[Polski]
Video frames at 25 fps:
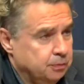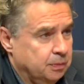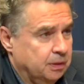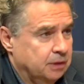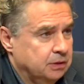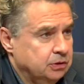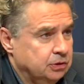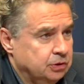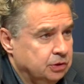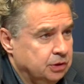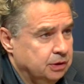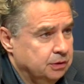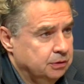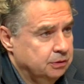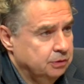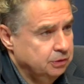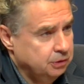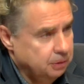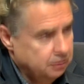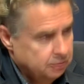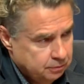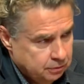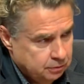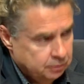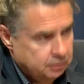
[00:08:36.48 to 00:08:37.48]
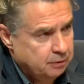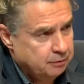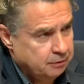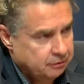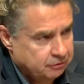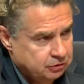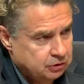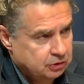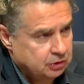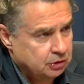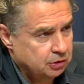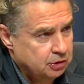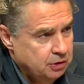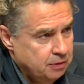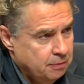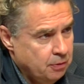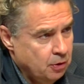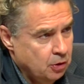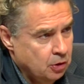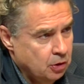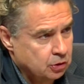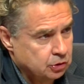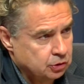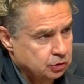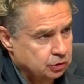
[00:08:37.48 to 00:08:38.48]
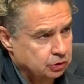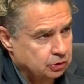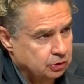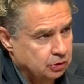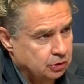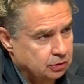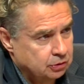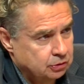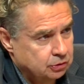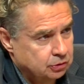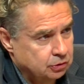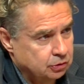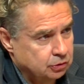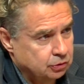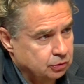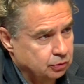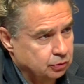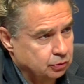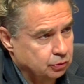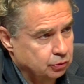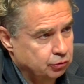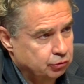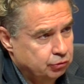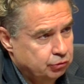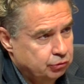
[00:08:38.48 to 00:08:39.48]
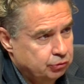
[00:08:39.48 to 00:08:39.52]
pani, że nie, mimo wszystko nie pogorszy to stosunków nie